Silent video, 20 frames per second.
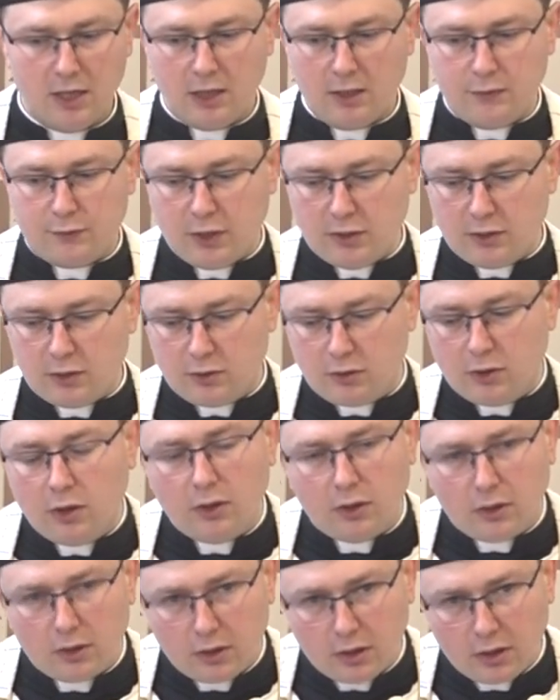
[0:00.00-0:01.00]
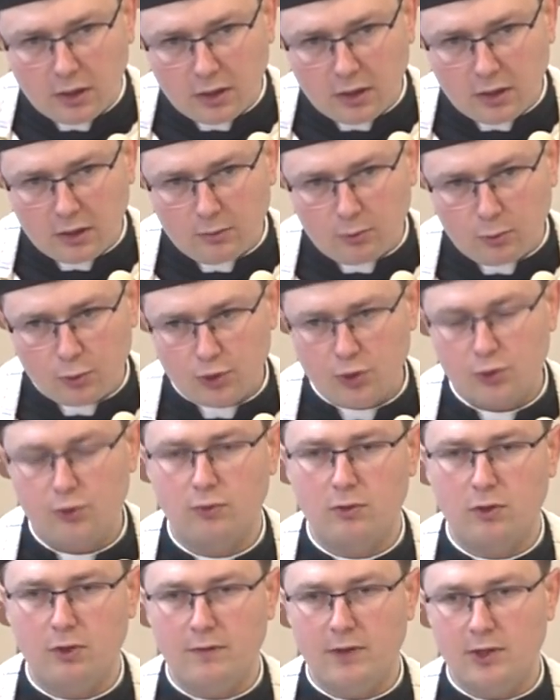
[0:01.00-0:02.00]
I wtedy to musi
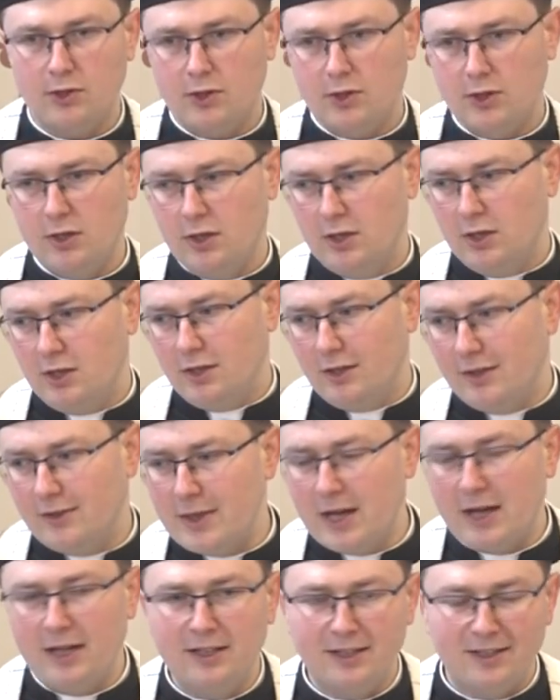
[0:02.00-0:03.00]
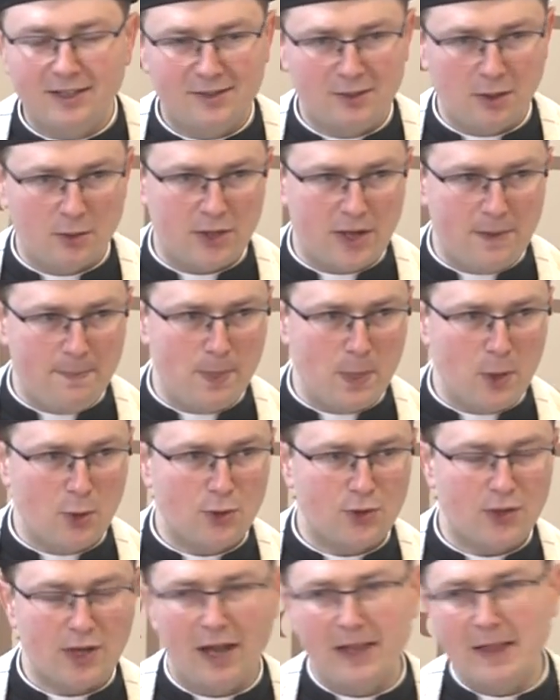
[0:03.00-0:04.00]
rzutować na
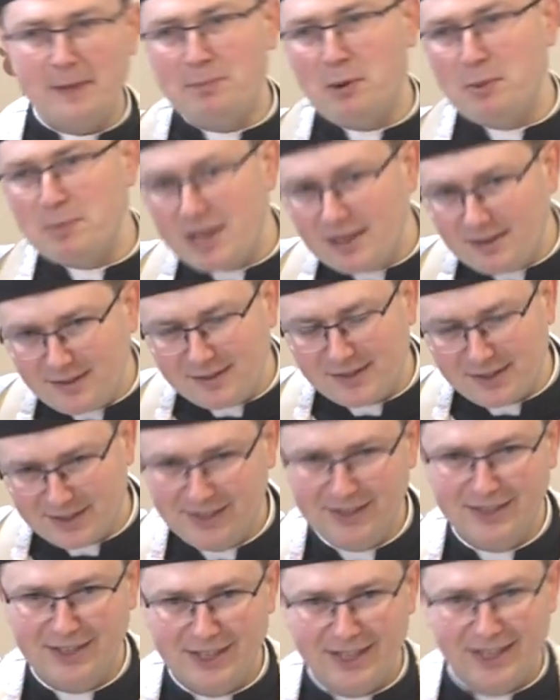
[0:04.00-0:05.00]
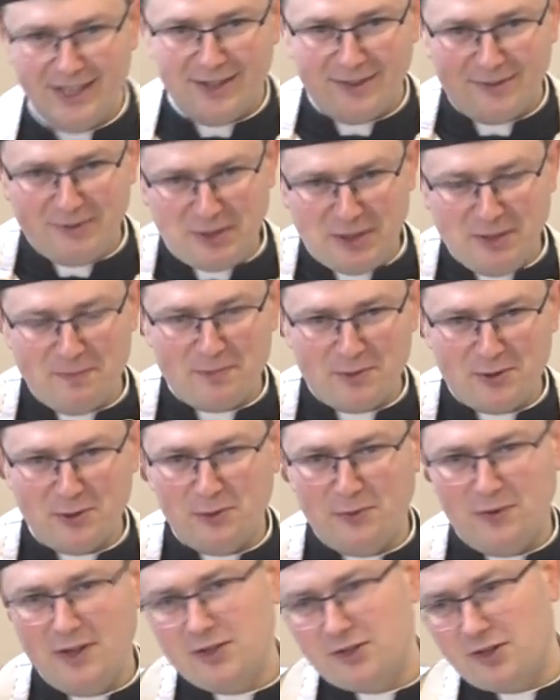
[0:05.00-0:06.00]
codzienność, ale pomiędzy tym, co
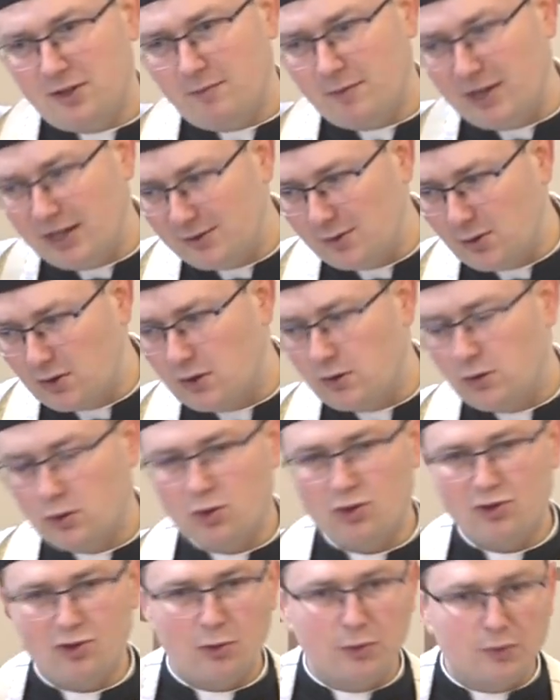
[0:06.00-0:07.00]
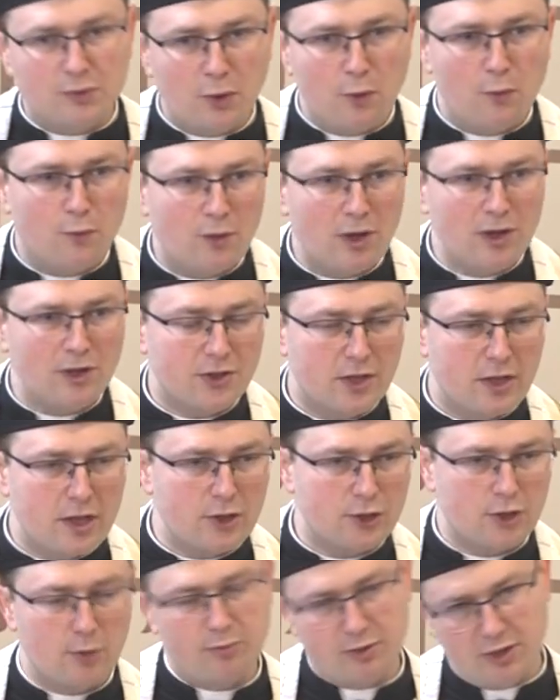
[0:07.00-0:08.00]
uważam, a codziennością są właśnie
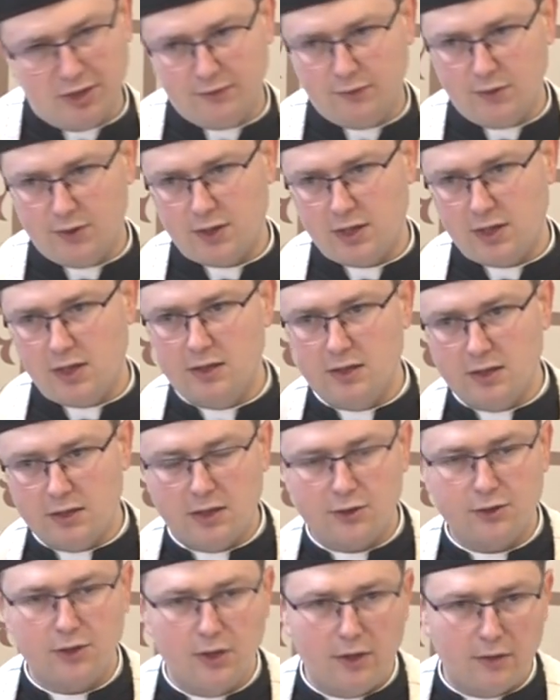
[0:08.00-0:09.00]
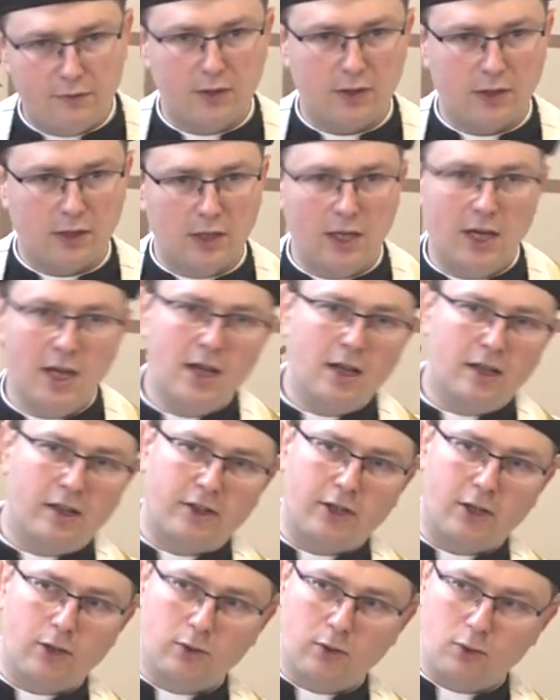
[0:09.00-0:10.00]
nasze przyzwyczajenia, nasze nawyki.
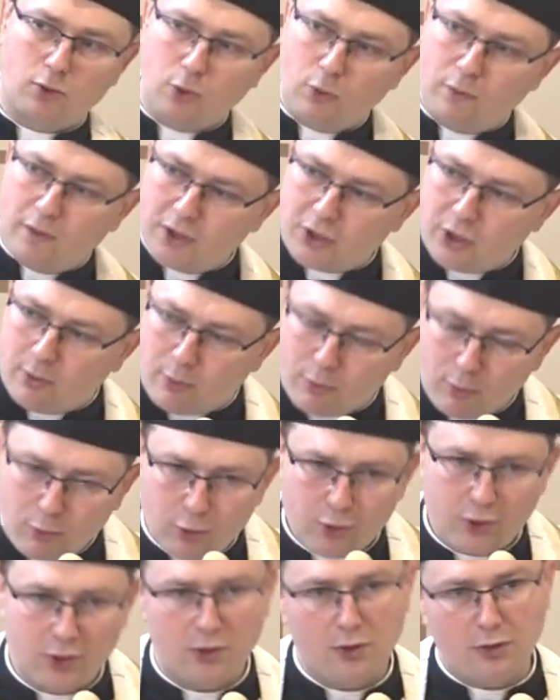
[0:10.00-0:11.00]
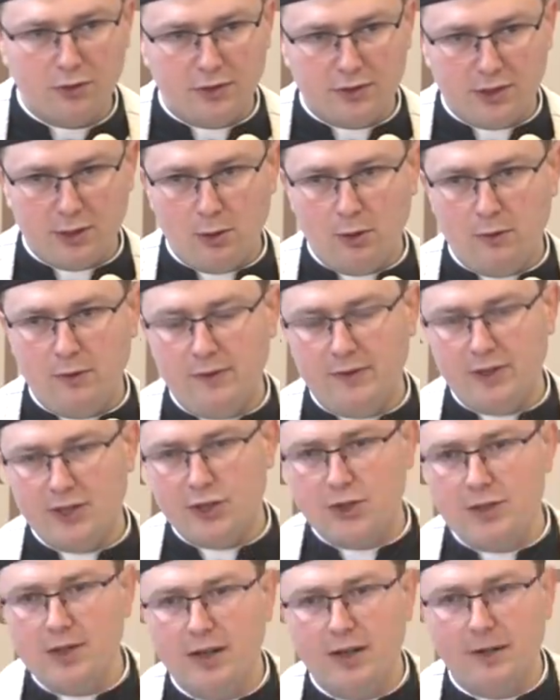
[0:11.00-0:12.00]
Dlatego to, co uważam, musi
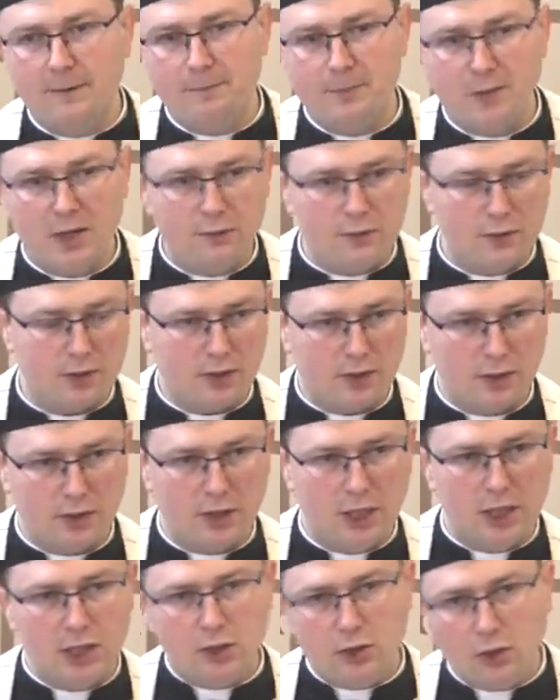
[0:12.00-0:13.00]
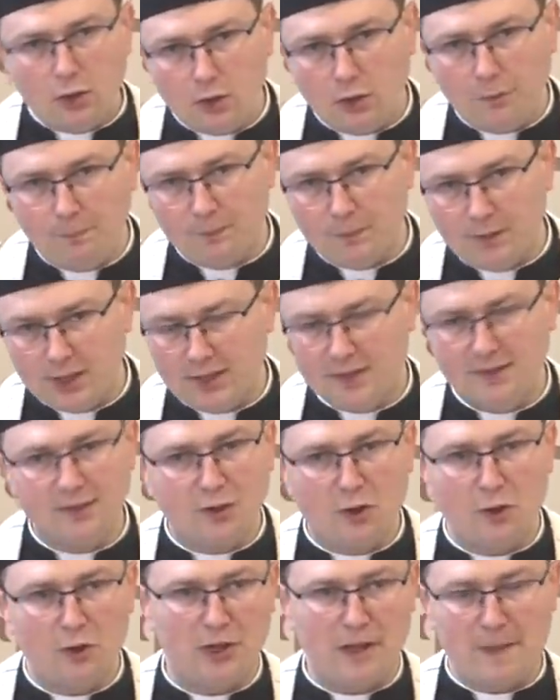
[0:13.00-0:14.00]
oddziaływać na nawyki. To jest
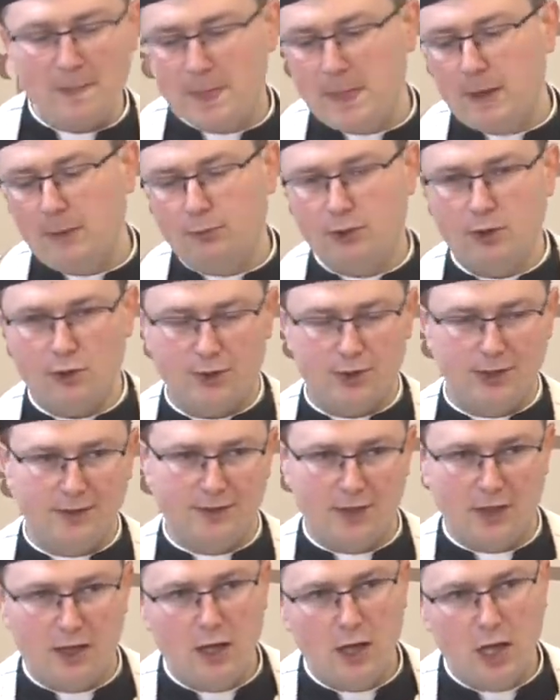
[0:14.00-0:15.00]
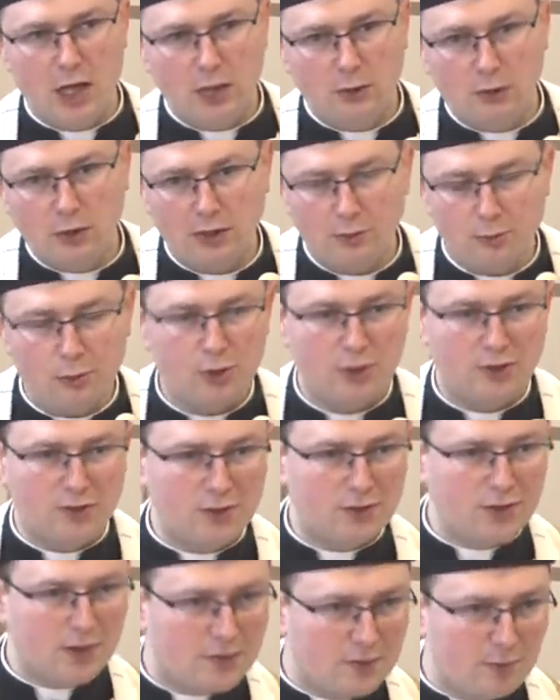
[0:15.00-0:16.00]
konkretna płaszczyzna, która musi
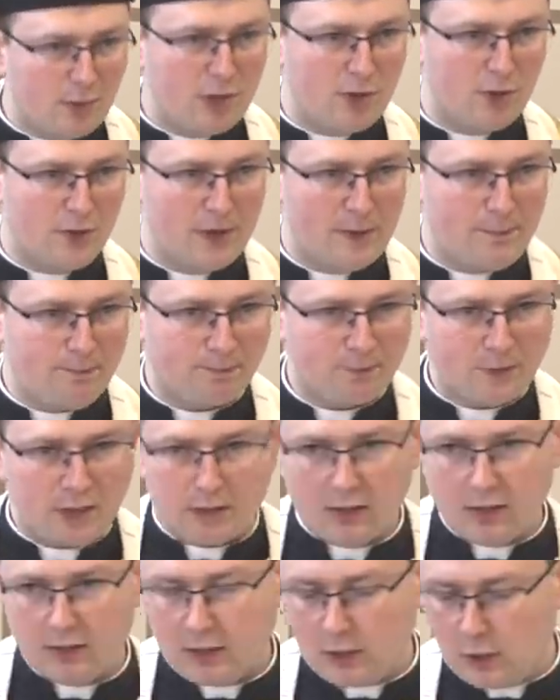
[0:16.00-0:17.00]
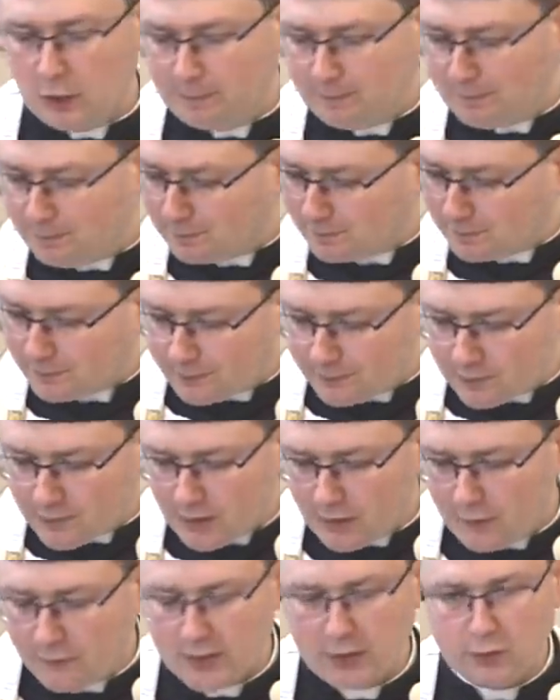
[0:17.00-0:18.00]
zostać zmieniona. Dlatego
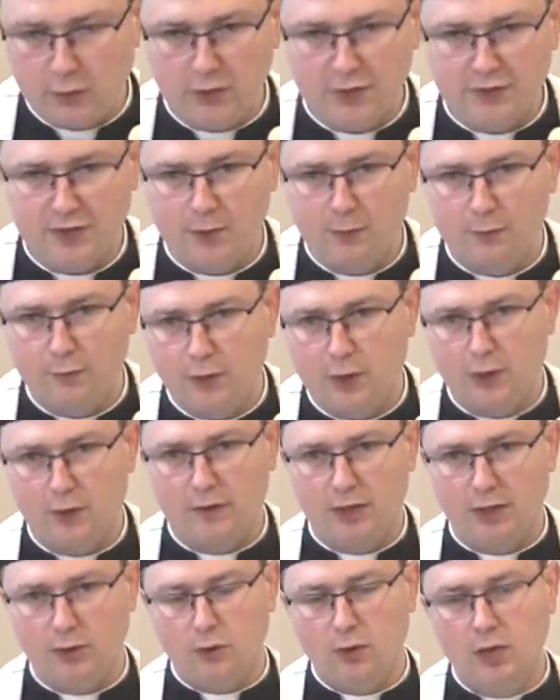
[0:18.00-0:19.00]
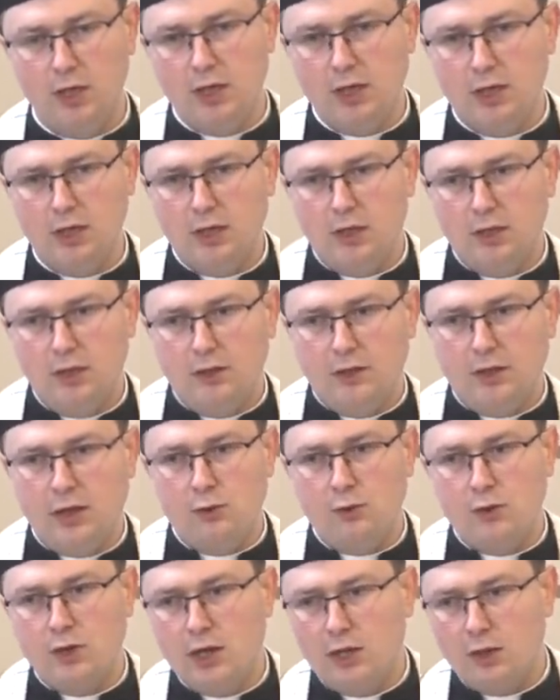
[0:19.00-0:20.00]
w katolickim wychowaniu
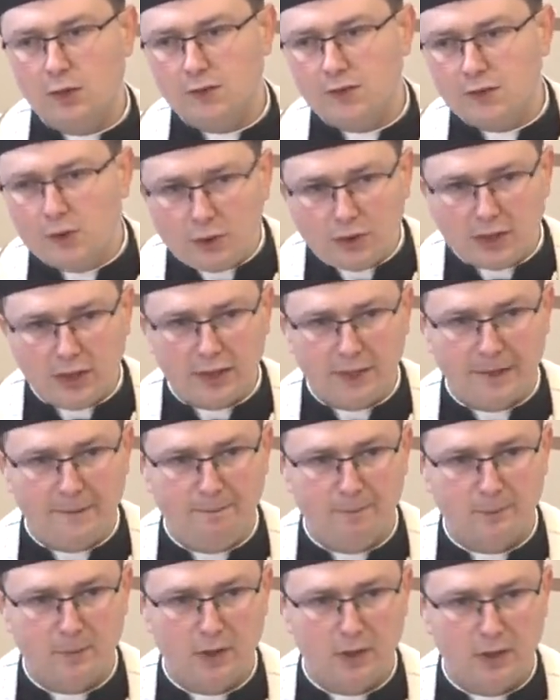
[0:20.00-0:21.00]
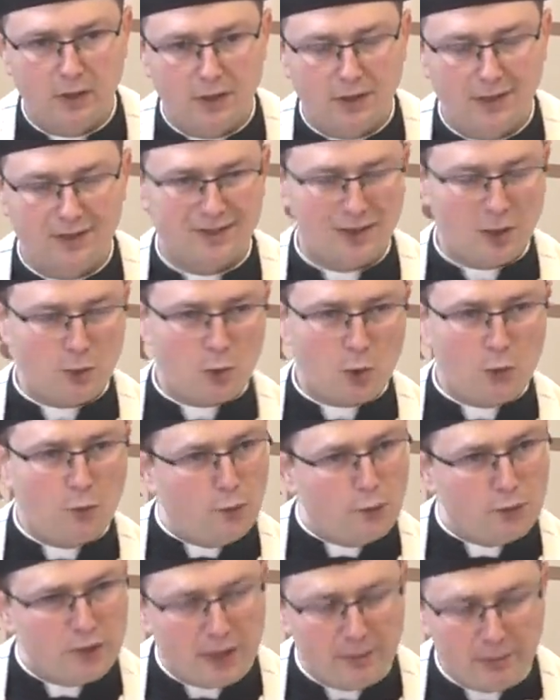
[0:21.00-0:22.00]
nauka o cnotach jest nauką
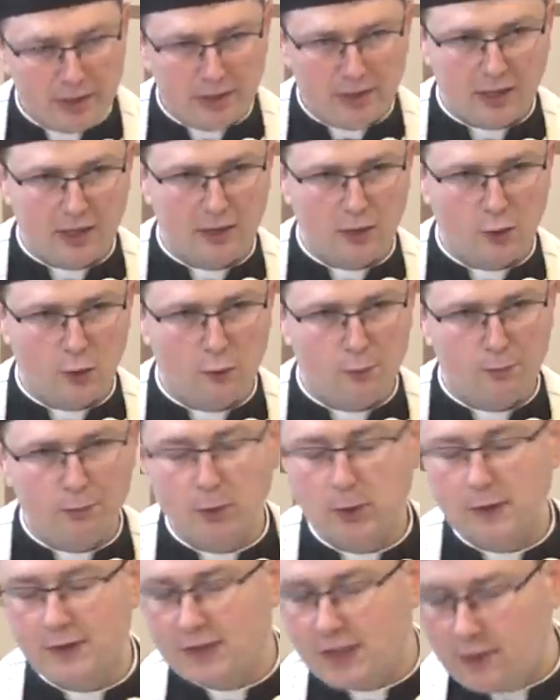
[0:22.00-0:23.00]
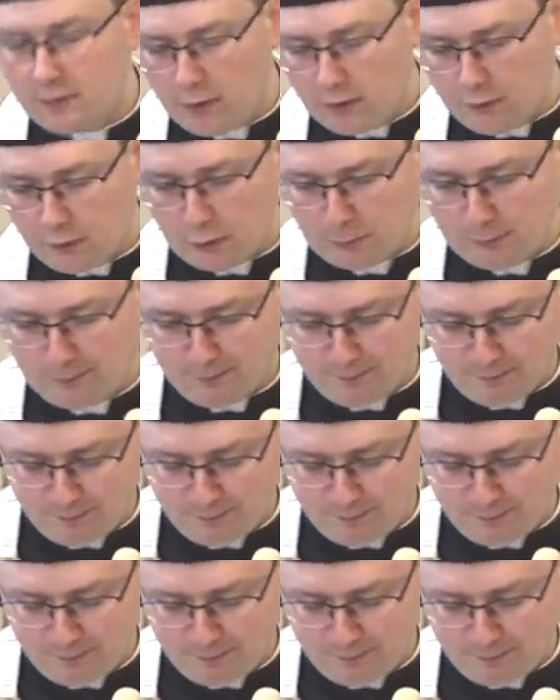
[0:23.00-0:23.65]
fundamentalną, podstawową.